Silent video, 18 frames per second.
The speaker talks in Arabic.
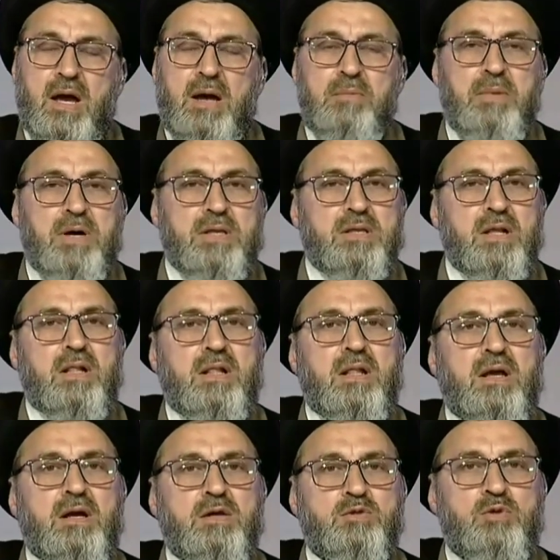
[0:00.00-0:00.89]
أما
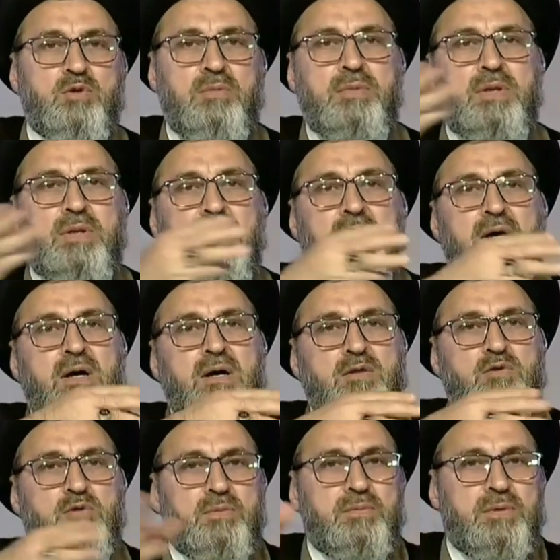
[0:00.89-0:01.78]
تطلع تروح من هنا
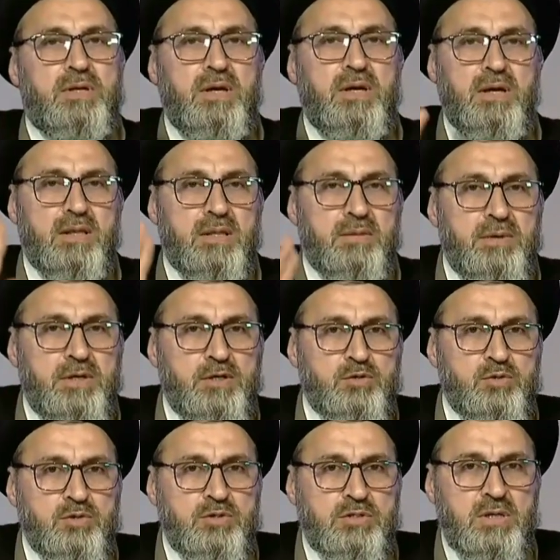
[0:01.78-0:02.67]
تروح من هنا هذا ما
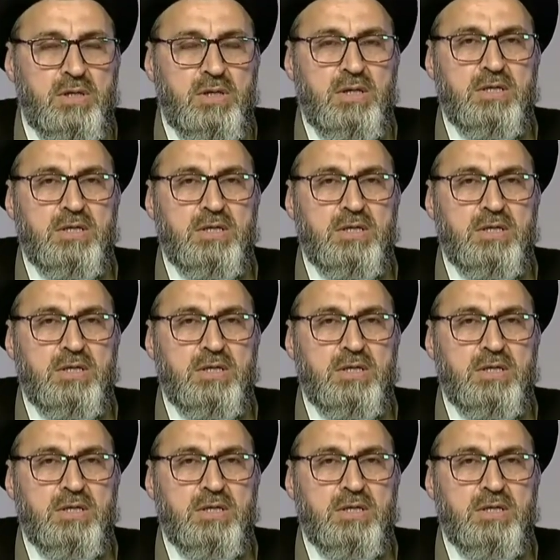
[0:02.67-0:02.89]
يجوز